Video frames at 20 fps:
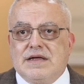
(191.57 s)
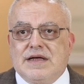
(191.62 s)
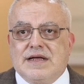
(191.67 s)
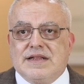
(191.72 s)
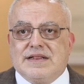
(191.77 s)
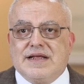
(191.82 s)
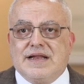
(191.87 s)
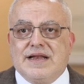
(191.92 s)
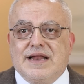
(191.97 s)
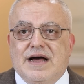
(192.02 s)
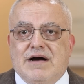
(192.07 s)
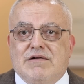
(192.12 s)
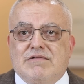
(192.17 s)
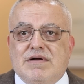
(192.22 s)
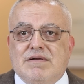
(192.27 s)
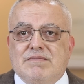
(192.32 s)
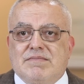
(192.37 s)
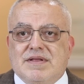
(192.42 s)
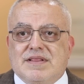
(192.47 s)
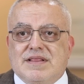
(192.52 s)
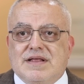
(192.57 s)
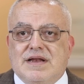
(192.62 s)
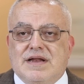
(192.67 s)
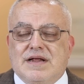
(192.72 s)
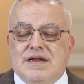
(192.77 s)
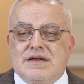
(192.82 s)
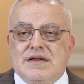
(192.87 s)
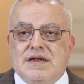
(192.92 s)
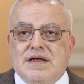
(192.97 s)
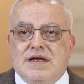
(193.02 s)
يتناول
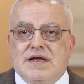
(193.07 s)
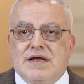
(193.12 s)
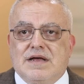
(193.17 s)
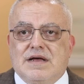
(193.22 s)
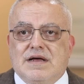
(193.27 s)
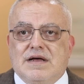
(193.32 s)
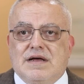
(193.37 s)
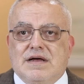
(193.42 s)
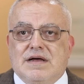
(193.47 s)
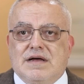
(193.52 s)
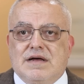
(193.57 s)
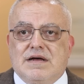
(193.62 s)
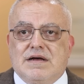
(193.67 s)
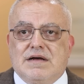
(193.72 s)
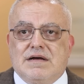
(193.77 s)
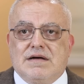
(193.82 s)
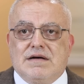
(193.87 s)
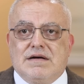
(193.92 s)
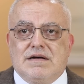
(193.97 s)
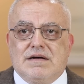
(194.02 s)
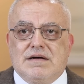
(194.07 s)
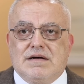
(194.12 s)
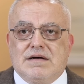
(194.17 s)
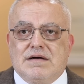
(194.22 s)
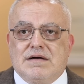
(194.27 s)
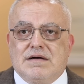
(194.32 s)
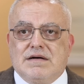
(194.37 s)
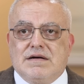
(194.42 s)
مثلا آه،